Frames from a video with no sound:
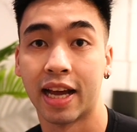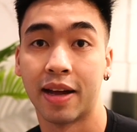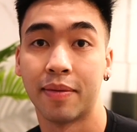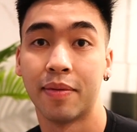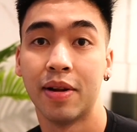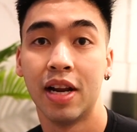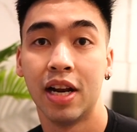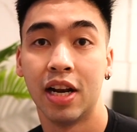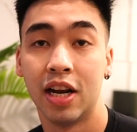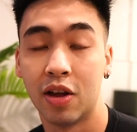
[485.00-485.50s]
นะครับ
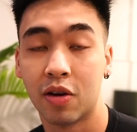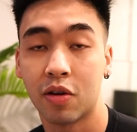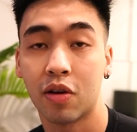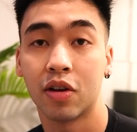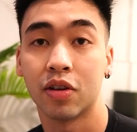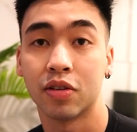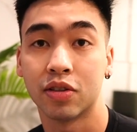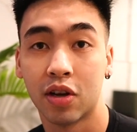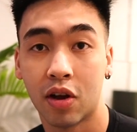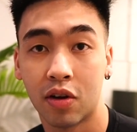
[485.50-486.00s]
แล้ว
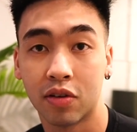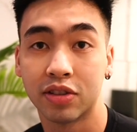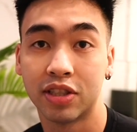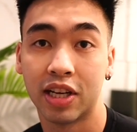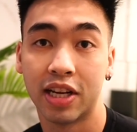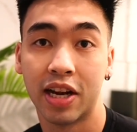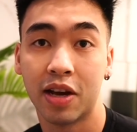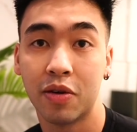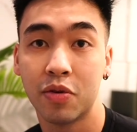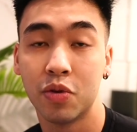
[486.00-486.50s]
ก็ช่อง
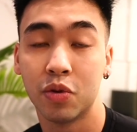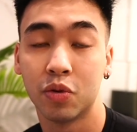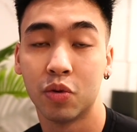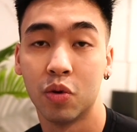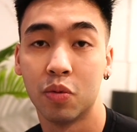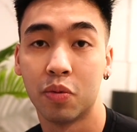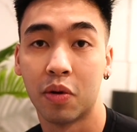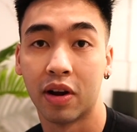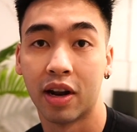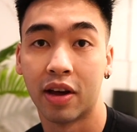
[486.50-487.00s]
Channel
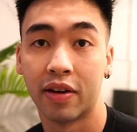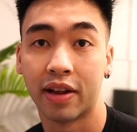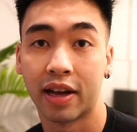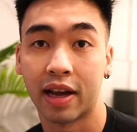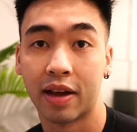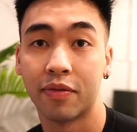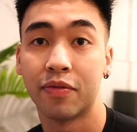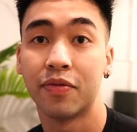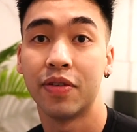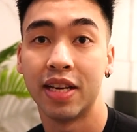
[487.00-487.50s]
YouTube ของเรา
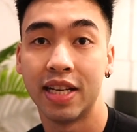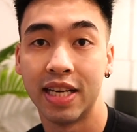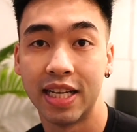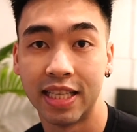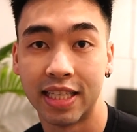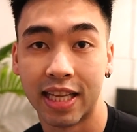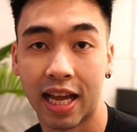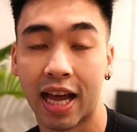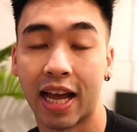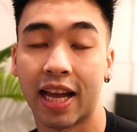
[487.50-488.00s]
นะครับ Fit
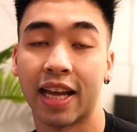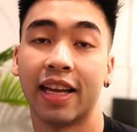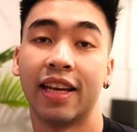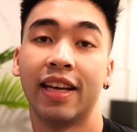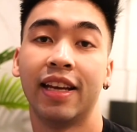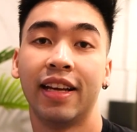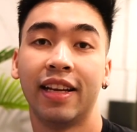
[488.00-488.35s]
Design